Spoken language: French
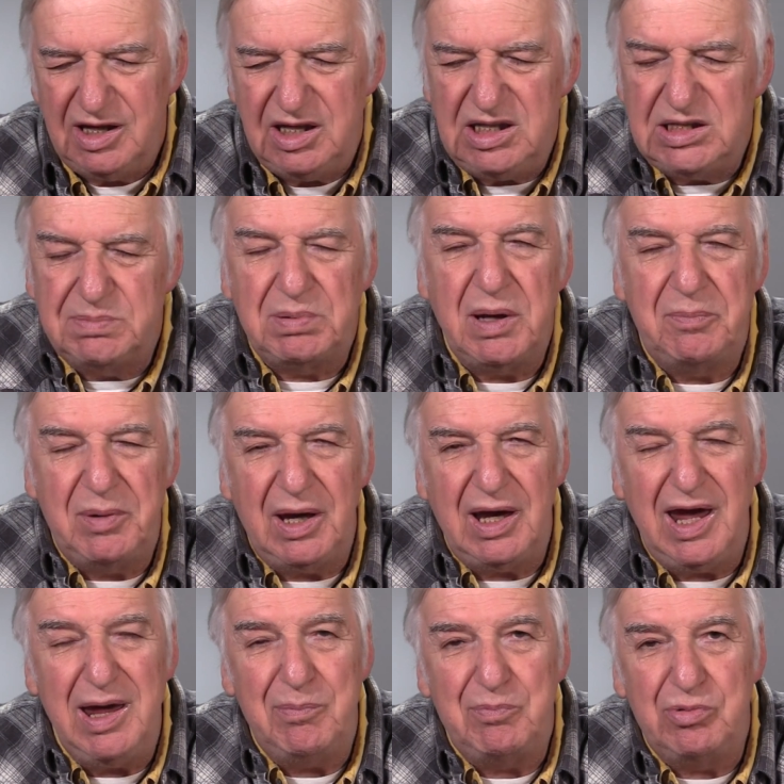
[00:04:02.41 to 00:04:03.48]
il se
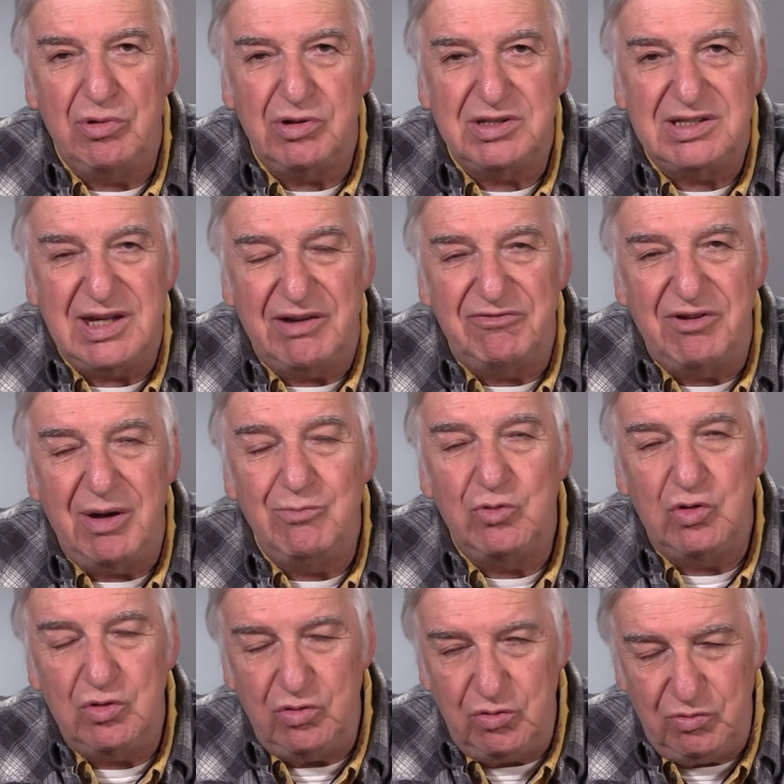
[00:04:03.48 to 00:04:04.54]
préparait pour sa femme
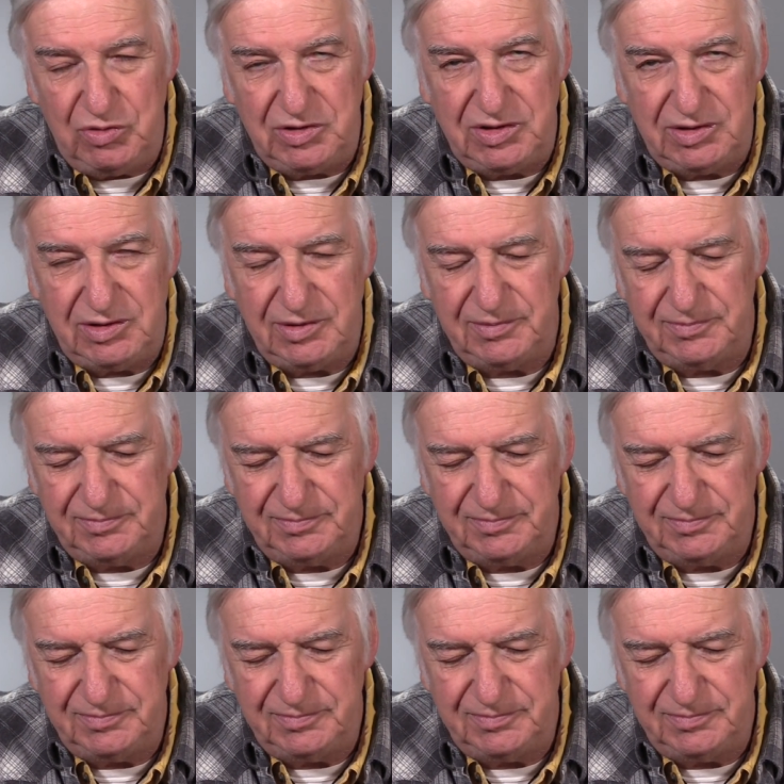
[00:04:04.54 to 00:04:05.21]
de nuit.